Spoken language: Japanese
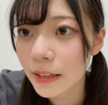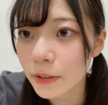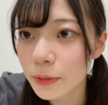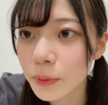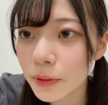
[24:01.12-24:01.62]

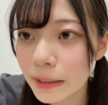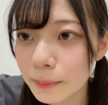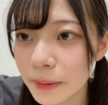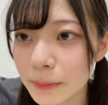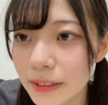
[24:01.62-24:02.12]
不毛はやっ
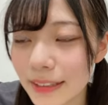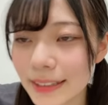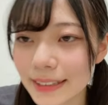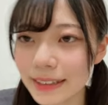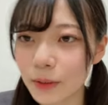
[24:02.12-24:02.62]
ぱり難し
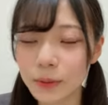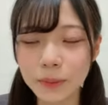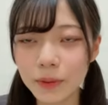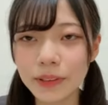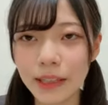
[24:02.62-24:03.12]
かった
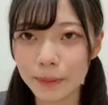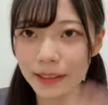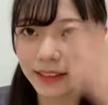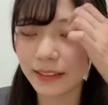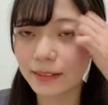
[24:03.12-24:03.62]
不毛やば
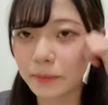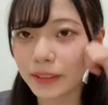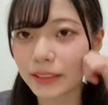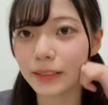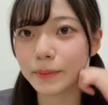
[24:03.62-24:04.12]
い
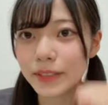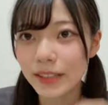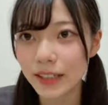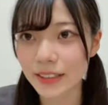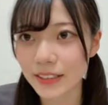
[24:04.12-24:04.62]
マジで難
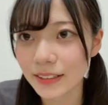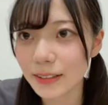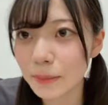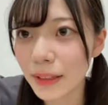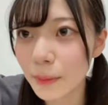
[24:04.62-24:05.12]
しい
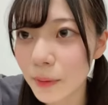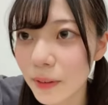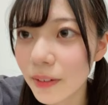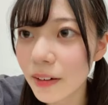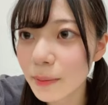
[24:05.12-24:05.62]
今で
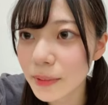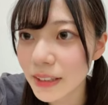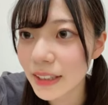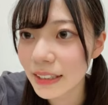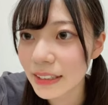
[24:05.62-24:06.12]
も
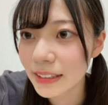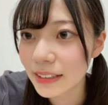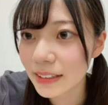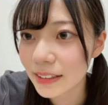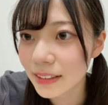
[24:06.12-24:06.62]
難しい